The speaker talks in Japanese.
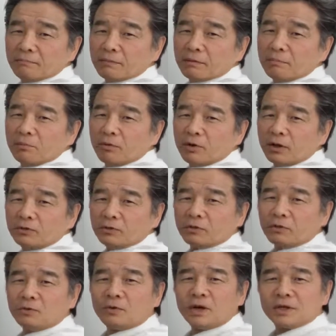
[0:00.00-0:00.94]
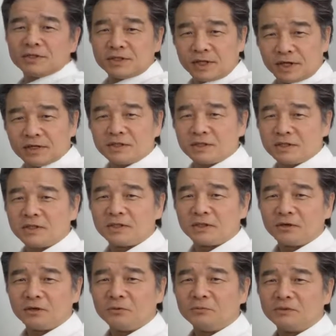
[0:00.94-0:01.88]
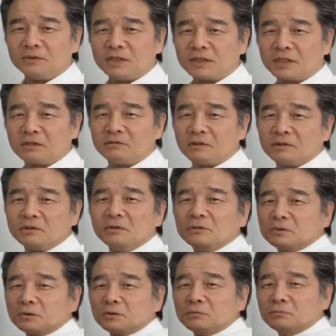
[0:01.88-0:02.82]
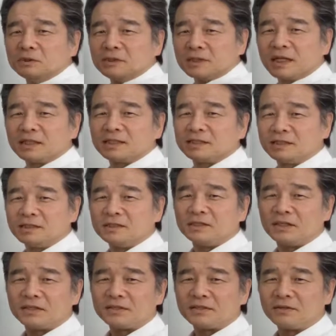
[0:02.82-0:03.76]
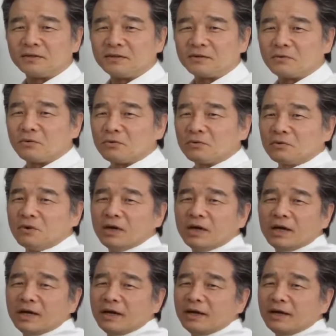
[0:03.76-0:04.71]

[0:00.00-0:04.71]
まあ、ポーランド語ワジェンキって読むんですけど、まあ、ちょっと難しいですよねこの